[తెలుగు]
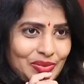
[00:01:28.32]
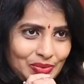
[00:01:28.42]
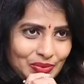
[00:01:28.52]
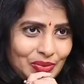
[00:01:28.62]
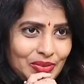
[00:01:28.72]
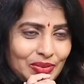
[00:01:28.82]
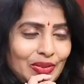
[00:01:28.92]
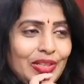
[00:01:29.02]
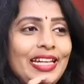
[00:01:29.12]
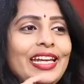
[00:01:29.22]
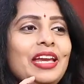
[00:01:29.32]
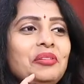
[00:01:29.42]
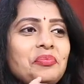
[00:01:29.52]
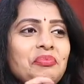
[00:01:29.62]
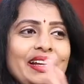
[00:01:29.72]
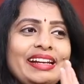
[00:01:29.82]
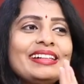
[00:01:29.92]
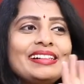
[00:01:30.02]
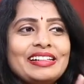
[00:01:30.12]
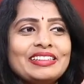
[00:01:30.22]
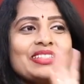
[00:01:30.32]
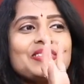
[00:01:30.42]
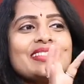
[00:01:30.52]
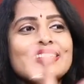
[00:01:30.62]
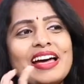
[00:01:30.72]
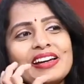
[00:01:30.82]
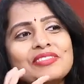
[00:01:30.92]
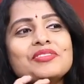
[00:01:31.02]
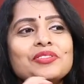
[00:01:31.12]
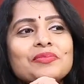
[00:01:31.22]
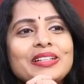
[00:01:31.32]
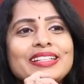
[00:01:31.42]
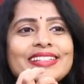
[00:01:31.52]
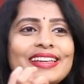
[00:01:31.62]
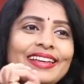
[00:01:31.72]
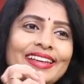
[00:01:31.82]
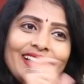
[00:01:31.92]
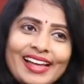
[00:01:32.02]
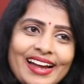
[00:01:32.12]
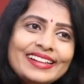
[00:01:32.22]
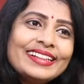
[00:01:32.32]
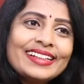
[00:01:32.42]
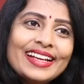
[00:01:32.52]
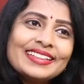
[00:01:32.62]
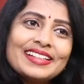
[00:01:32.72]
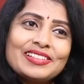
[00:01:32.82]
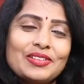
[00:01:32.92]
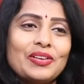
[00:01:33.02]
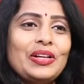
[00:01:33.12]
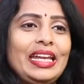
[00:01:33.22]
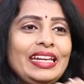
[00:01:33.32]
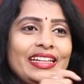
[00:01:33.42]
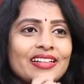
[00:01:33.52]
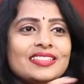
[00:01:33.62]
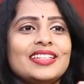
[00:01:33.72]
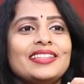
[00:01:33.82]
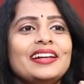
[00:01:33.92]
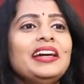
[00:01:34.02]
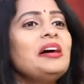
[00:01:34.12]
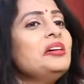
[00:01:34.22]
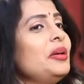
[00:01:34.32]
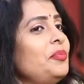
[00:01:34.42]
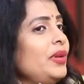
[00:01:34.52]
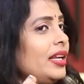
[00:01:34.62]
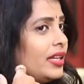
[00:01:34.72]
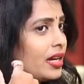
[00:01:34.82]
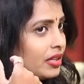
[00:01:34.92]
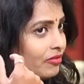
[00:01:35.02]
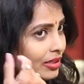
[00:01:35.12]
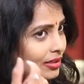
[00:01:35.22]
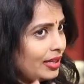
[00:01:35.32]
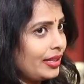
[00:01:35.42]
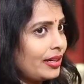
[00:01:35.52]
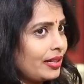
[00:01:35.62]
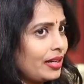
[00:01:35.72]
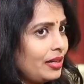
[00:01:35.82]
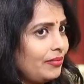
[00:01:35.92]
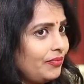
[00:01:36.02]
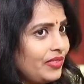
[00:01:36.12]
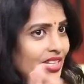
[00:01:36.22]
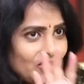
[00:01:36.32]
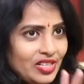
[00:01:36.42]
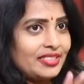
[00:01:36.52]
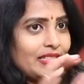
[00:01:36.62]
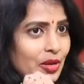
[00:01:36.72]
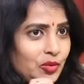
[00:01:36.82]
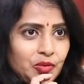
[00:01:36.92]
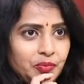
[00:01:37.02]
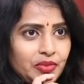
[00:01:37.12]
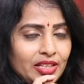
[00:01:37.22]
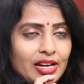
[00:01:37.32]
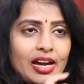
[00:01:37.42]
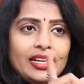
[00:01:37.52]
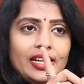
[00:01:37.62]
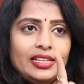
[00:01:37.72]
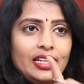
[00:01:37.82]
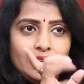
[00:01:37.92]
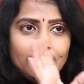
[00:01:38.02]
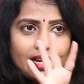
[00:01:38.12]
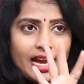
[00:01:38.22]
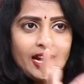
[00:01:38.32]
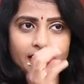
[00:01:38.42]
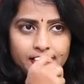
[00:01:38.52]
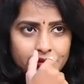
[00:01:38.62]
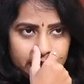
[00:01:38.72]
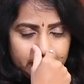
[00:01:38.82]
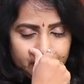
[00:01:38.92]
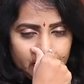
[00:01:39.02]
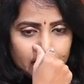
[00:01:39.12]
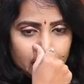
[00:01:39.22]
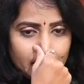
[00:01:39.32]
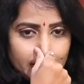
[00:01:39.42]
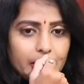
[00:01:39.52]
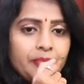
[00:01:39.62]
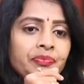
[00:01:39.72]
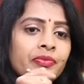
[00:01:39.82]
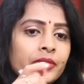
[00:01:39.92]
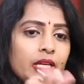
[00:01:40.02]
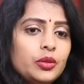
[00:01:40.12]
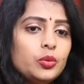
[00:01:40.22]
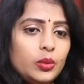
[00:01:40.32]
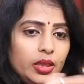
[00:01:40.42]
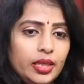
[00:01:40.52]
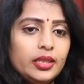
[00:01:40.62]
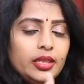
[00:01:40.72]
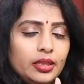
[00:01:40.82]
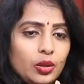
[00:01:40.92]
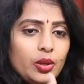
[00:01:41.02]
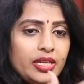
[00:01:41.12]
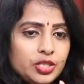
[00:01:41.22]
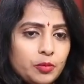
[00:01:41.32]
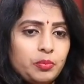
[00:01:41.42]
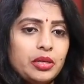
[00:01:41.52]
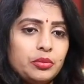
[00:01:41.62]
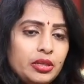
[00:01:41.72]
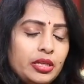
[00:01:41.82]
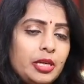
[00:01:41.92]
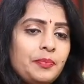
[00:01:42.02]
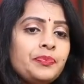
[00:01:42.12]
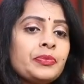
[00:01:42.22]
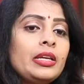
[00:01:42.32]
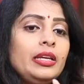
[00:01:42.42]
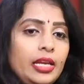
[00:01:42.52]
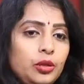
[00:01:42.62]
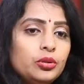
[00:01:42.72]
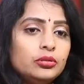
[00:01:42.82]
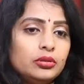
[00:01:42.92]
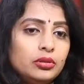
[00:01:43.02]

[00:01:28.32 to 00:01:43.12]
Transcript: సో నేను మీడియా అత్యుత్సాహం చూపించే ఇలాంటి కేసెస్లో నేను ఖచ్చితంగా మీడియాకి వ్యతిరేకంగా నేను చేస్తాను అనేది ఆయన ఇదనమాట తను ఈ దీంట్లో ఏం చెప్పారు అంటే నేను